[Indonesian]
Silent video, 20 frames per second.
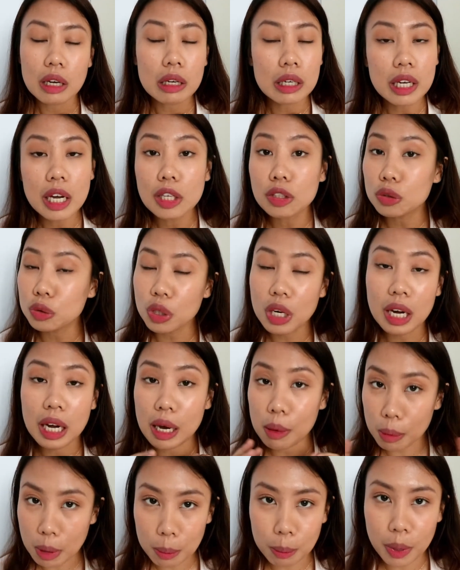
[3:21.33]
enggak juga
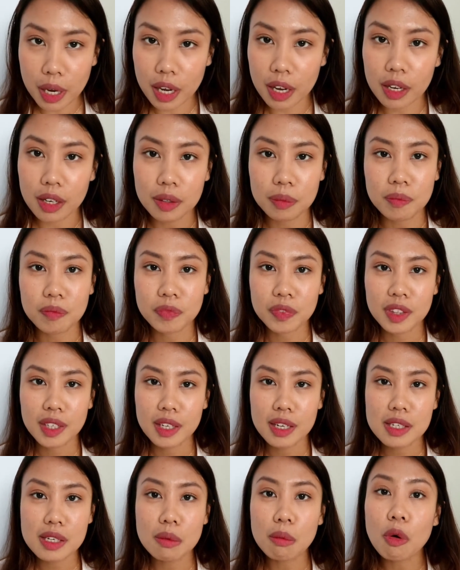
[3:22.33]
nggak apa-apa
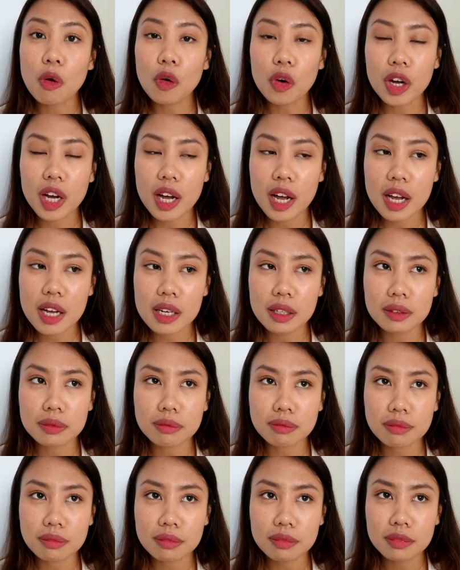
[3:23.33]
semoga
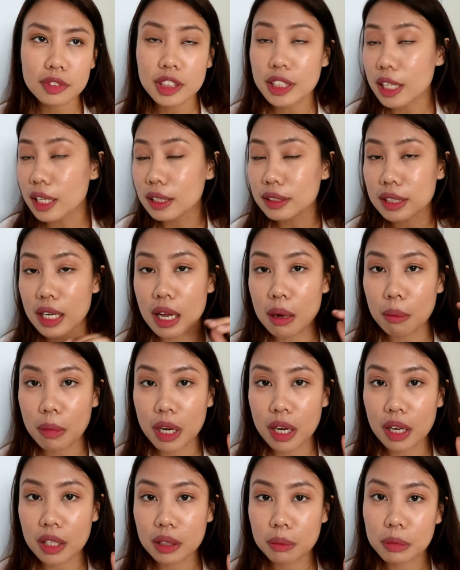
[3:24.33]
ya
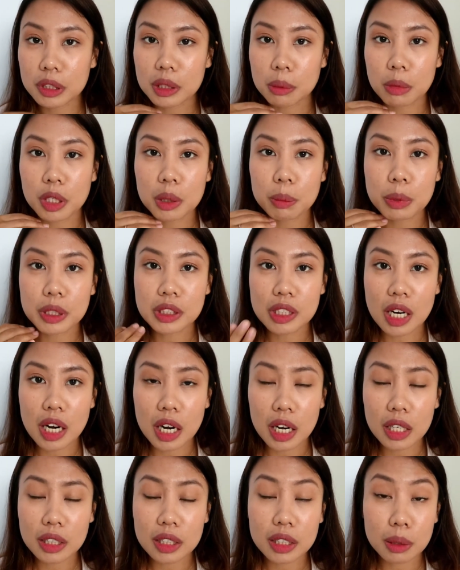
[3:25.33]
selama teman-teman di
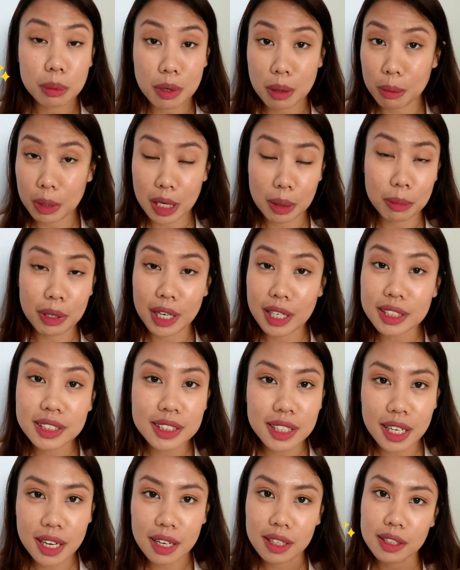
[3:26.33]
perjalanan tetap aman-aman
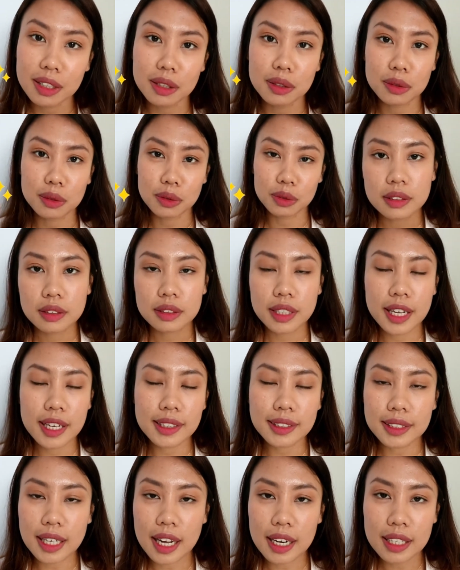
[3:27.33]
aja gitu
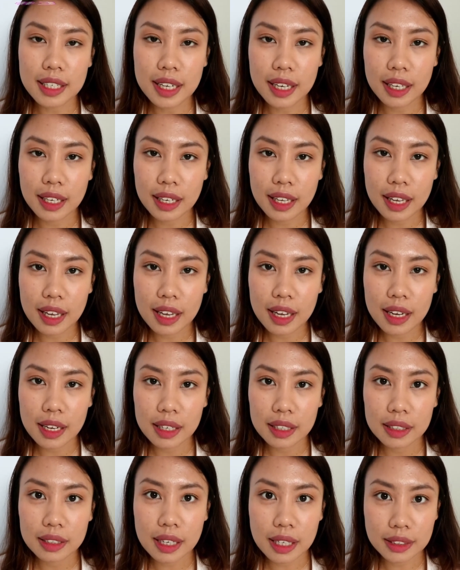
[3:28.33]
next adalah
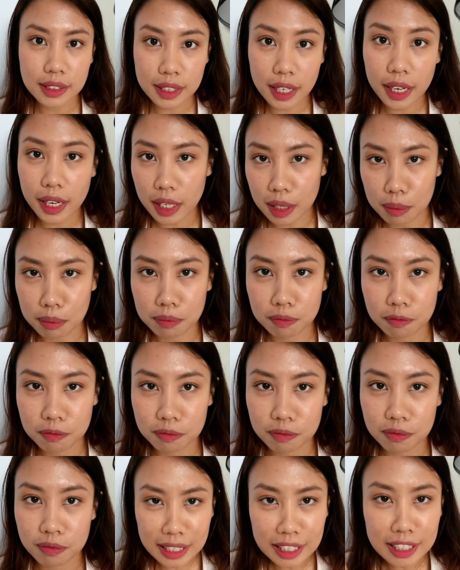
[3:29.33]
kaca helm
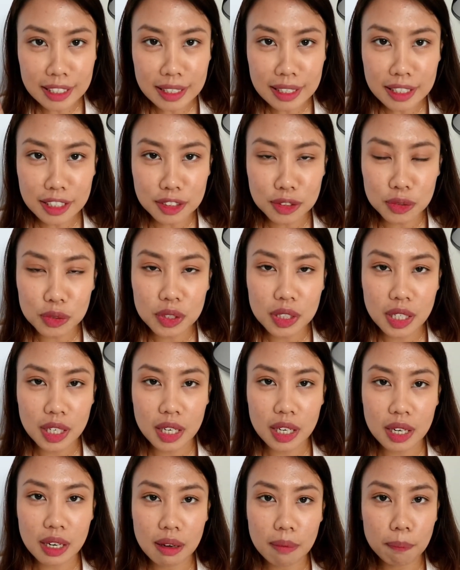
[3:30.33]
ini
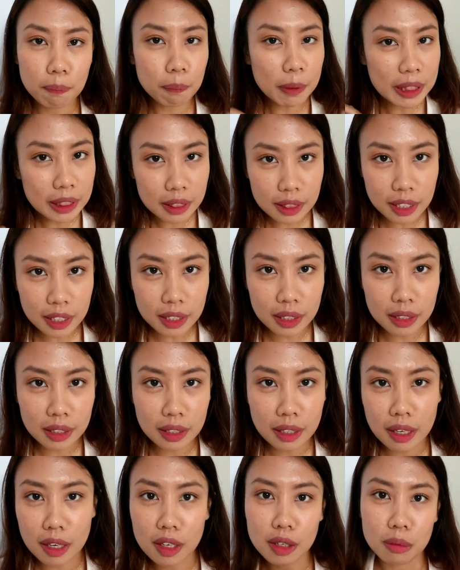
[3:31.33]
juga
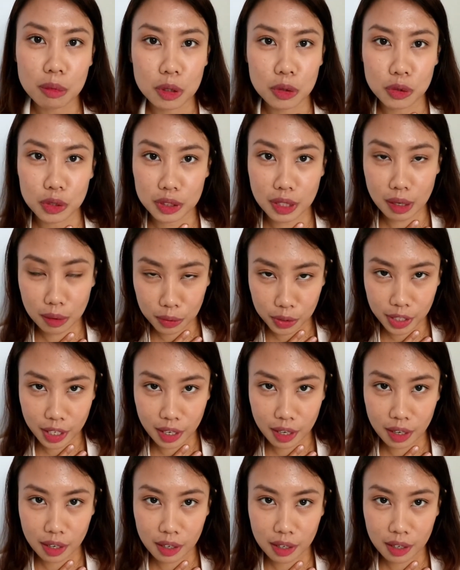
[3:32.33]
penting kalau menurut aku ya.